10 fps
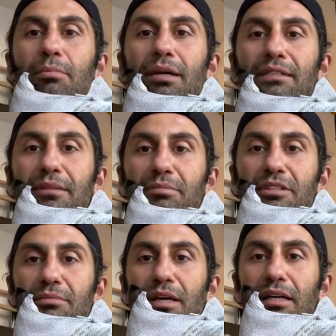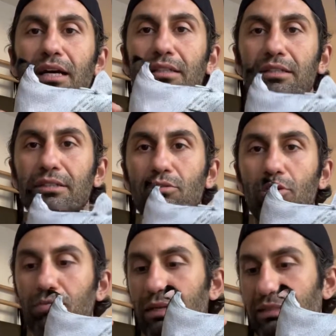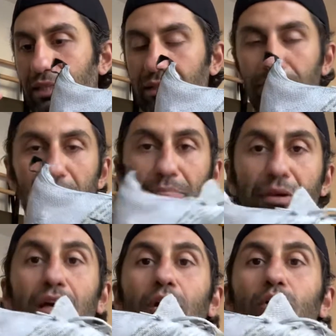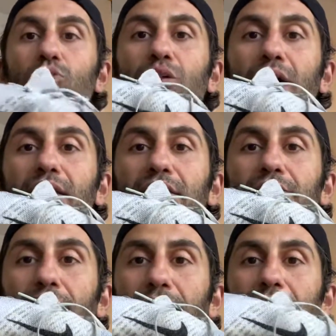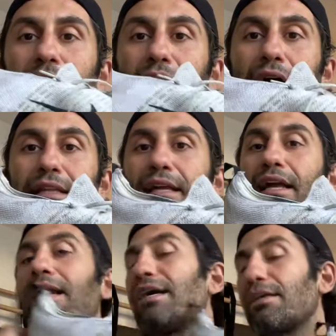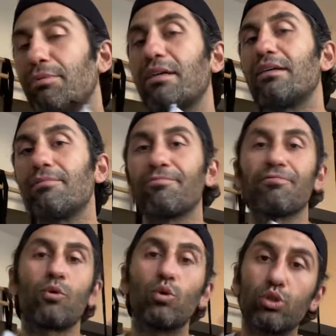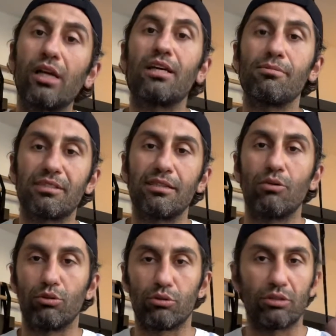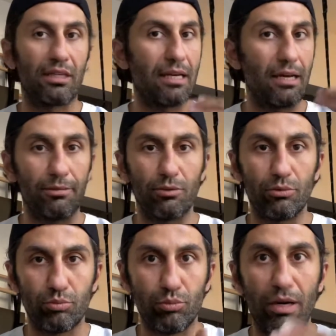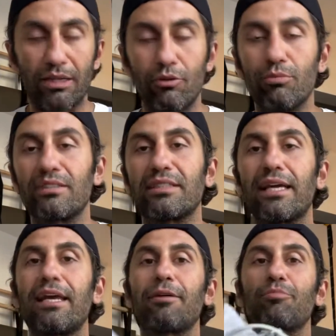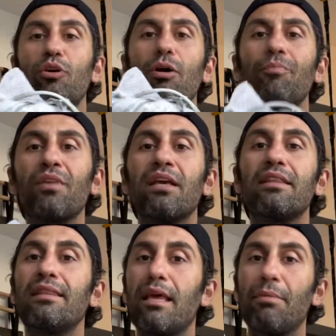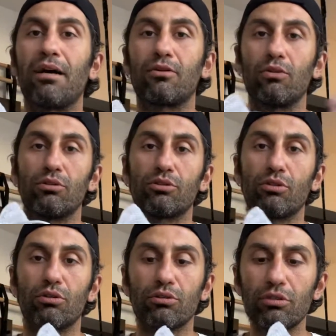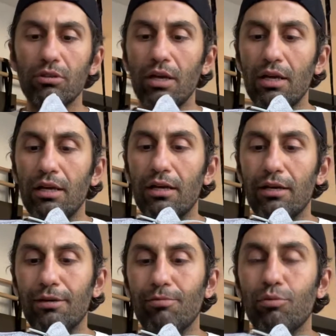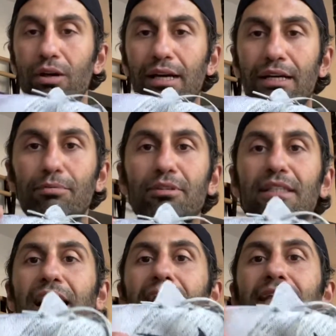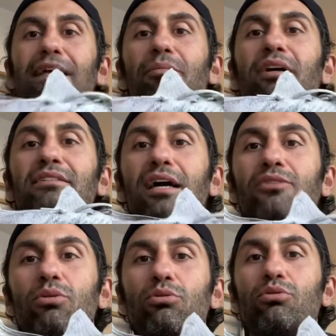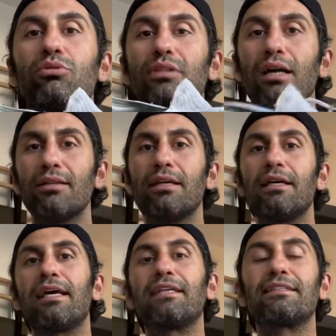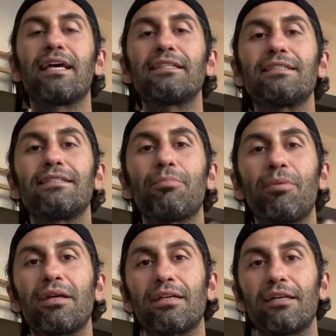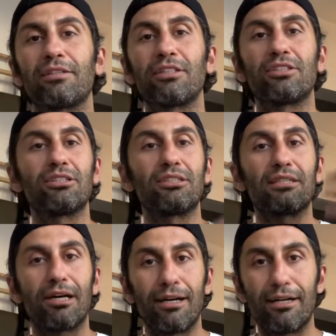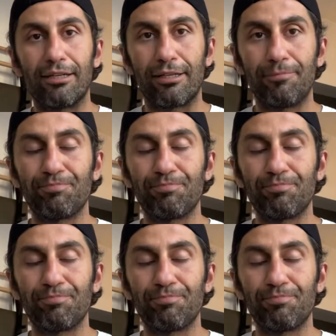bahsetmiştim. Yani yaklaşık 4-5 santimlik bir uzaklığı var yerden. Herhangi bir koşu ayakkabısı da olsun illa bu marka olması gerekmiyor. Ne marka olursa olsun. Ee, bu ayakkabının yerle teması az olduğunda egzersiz yaparken taşıdığınız ağırlık,